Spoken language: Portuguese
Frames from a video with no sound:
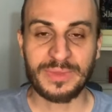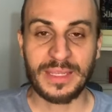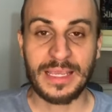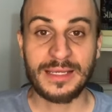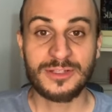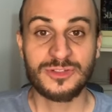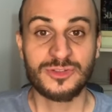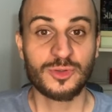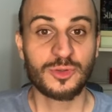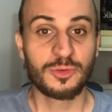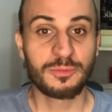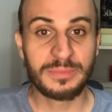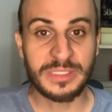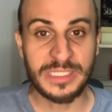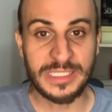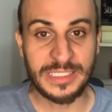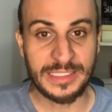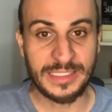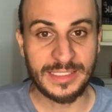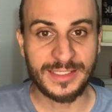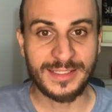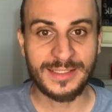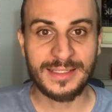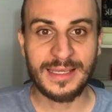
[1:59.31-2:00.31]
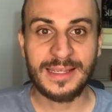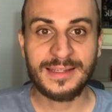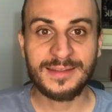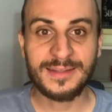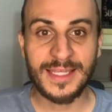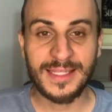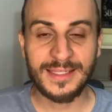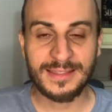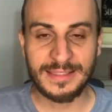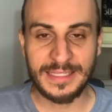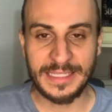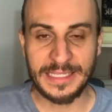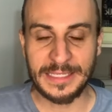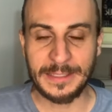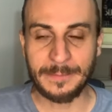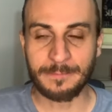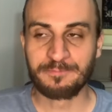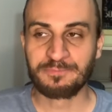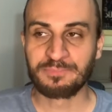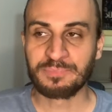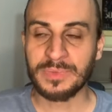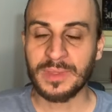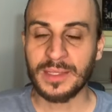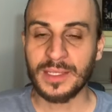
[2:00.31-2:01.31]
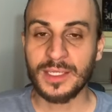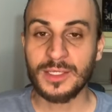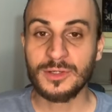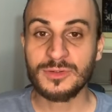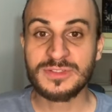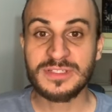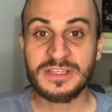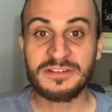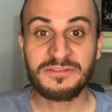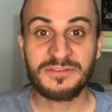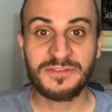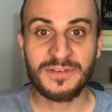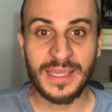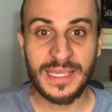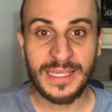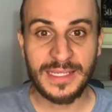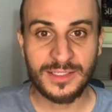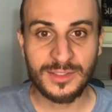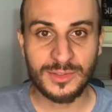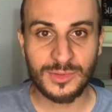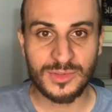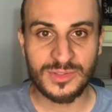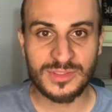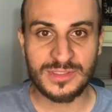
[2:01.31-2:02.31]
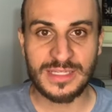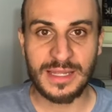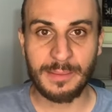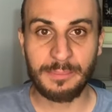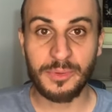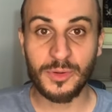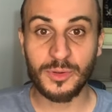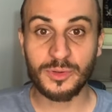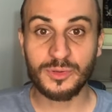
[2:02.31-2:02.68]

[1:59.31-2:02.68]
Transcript: a descobrir e a entender que os efeitos da